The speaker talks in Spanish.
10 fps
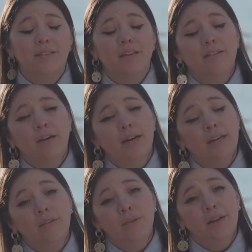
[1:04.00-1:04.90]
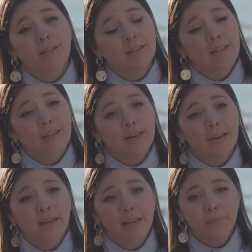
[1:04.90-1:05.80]
trabajar en una banda de
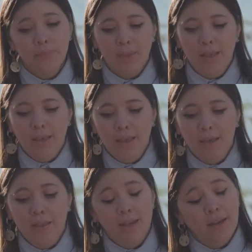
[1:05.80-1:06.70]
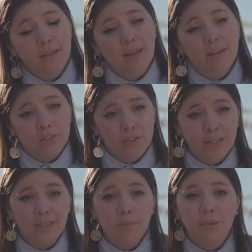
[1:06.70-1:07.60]
reggae, eh, de acá de la zona
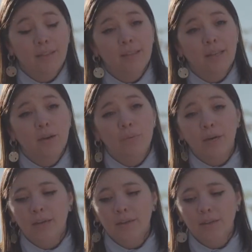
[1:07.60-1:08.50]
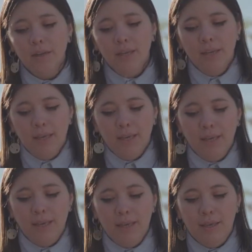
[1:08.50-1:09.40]
también, de Neuquén,
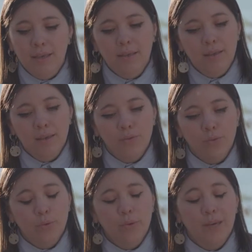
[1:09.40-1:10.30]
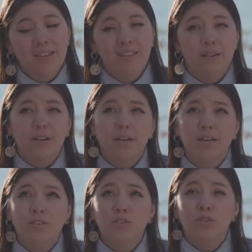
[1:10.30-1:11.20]
eh, y estuve ahí
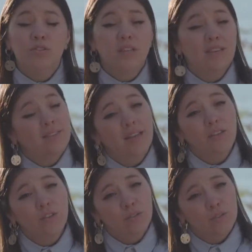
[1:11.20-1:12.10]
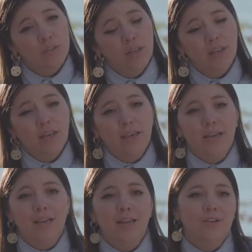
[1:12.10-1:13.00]
trabajando seis años,
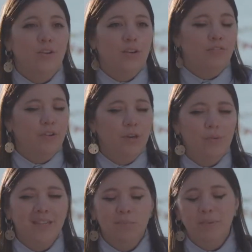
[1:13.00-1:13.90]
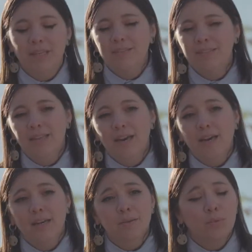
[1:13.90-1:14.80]
eh, en los que fue una experiencia
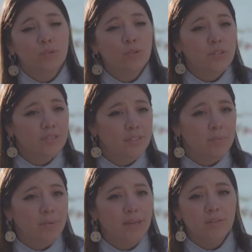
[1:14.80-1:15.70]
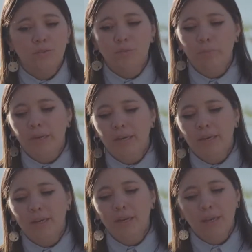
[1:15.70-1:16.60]
hermosísima, súper